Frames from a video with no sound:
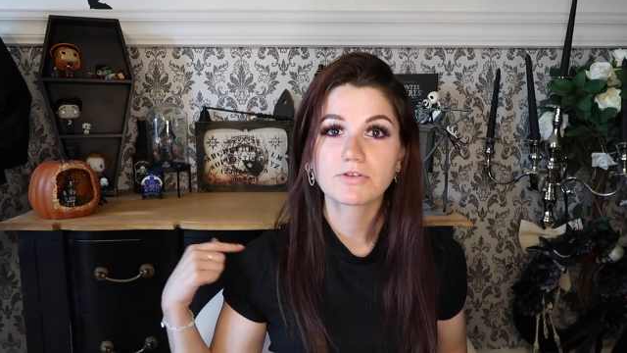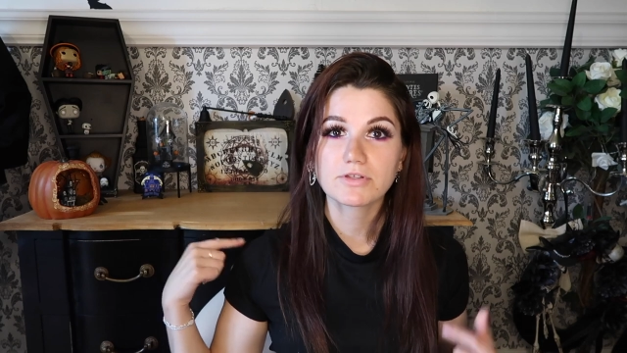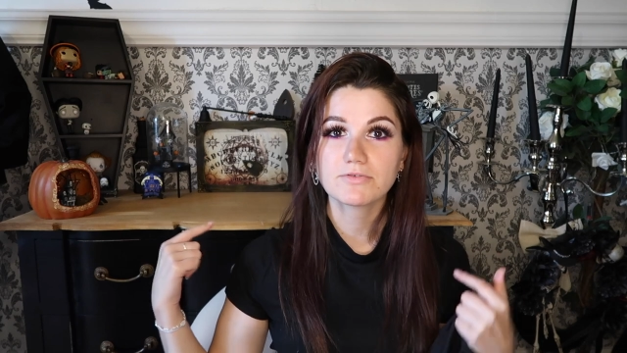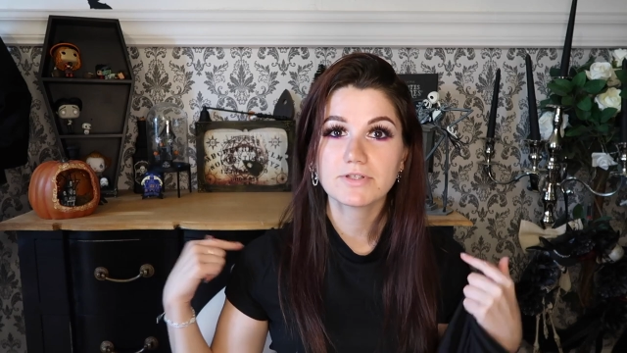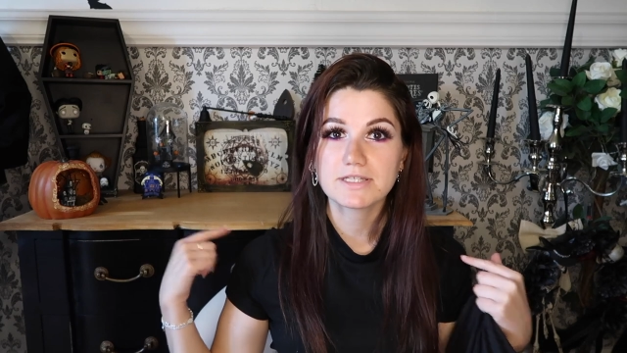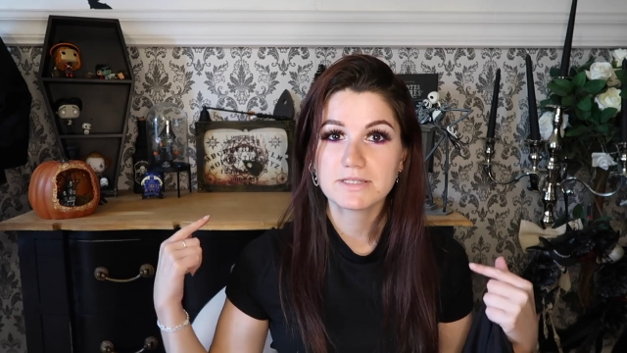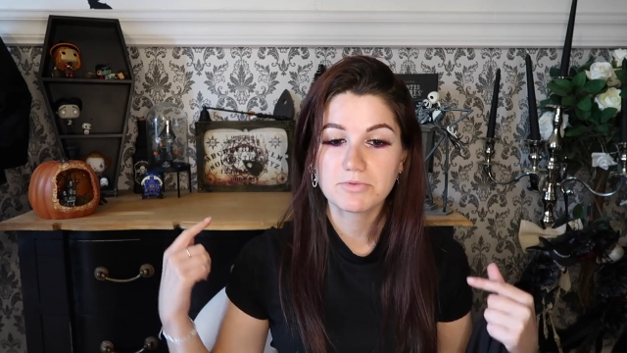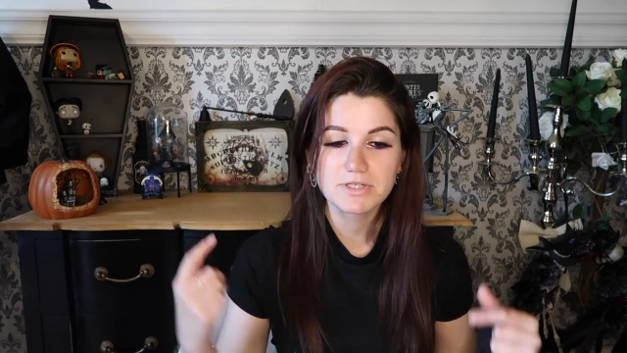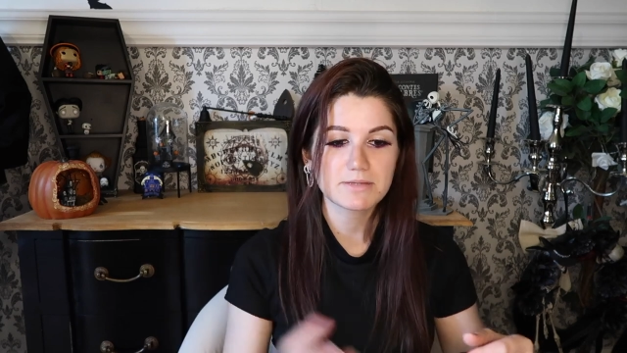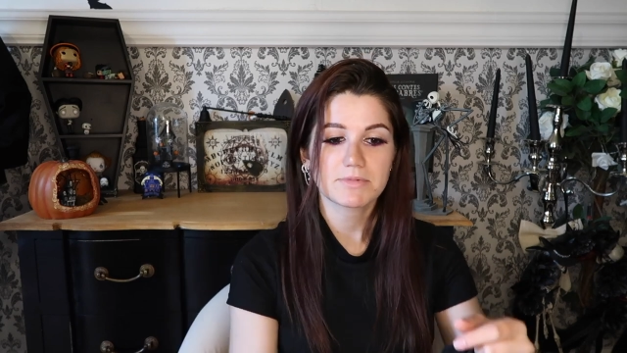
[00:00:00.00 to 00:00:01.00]
qu'au niveau des
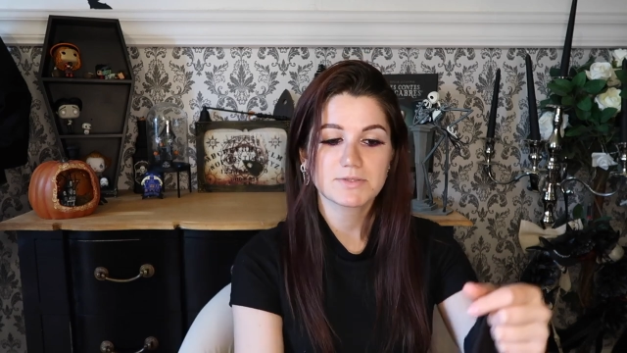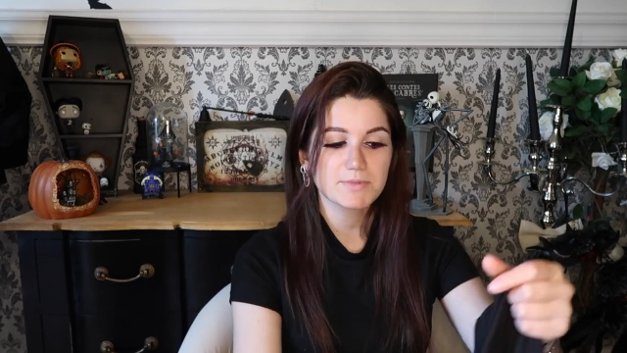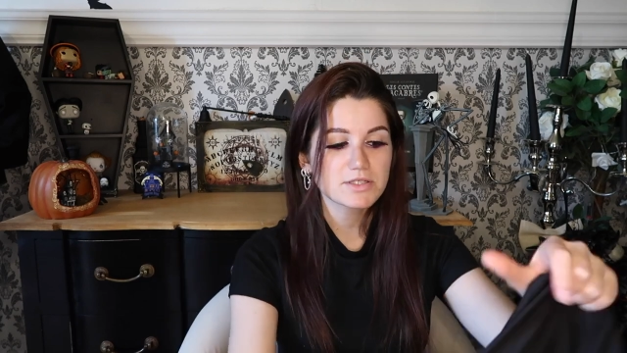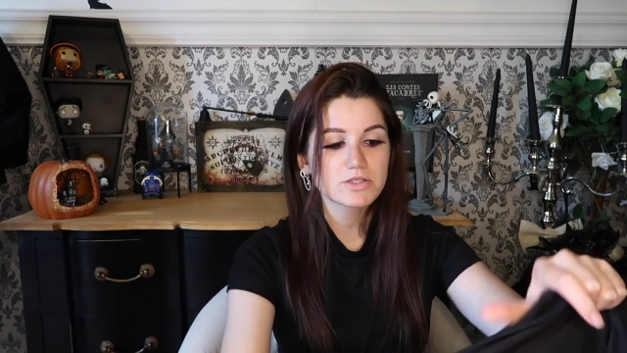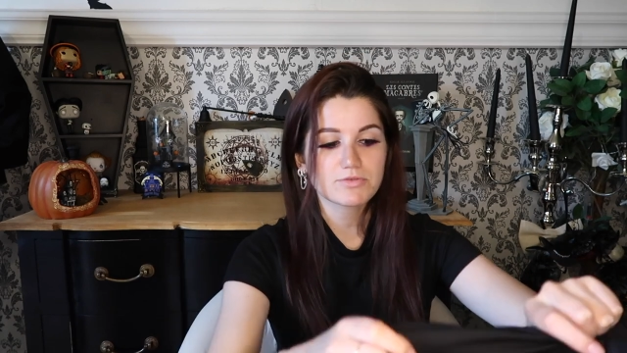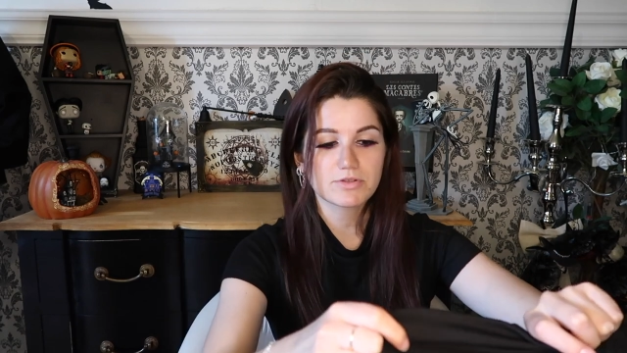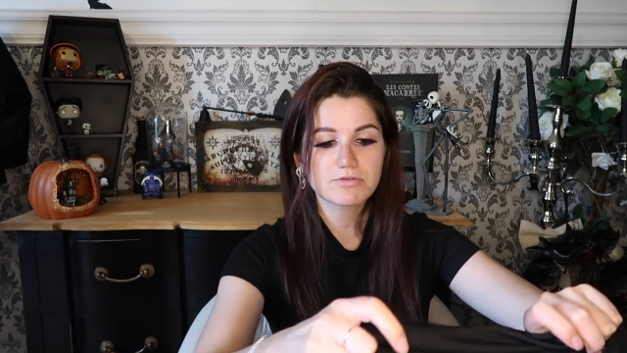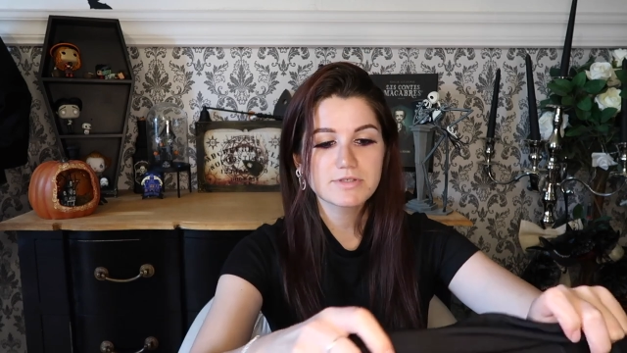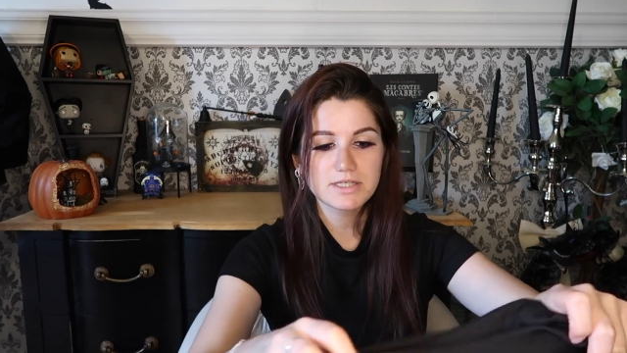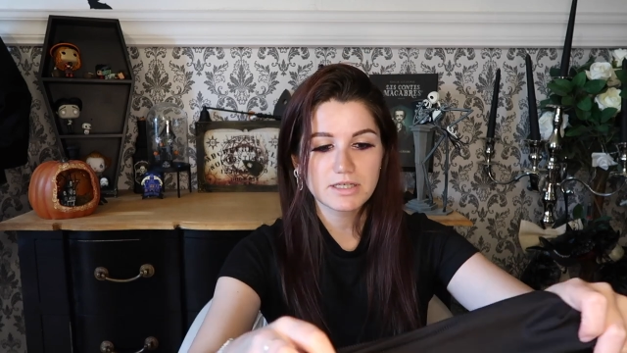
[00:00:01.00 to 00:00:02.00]
épaules ça passe pas Que ce soit
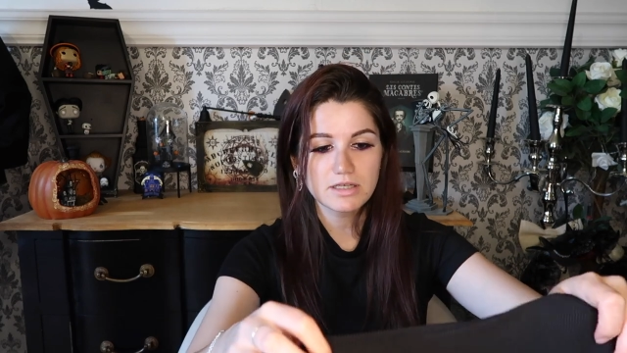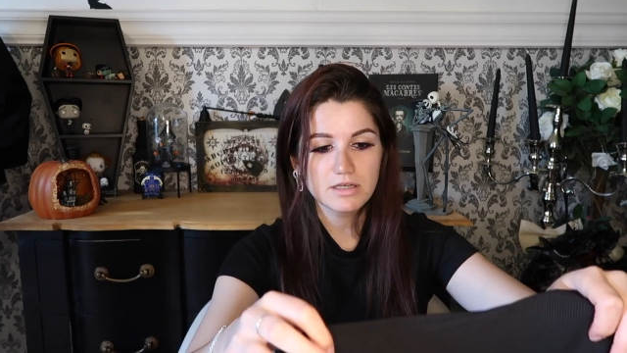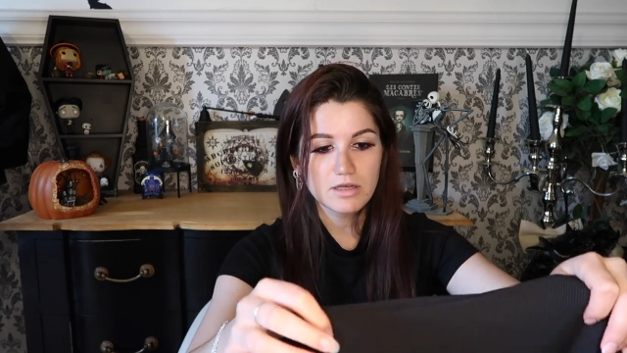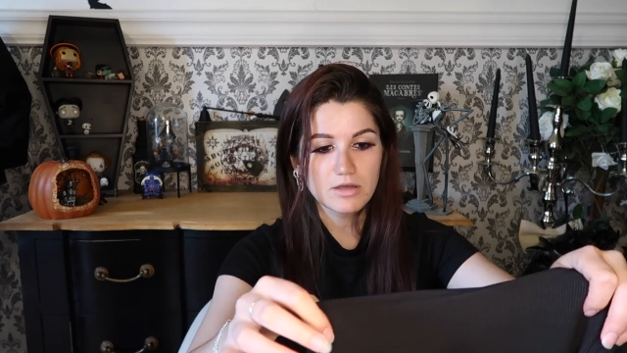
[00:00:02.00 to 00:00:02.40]
trop serré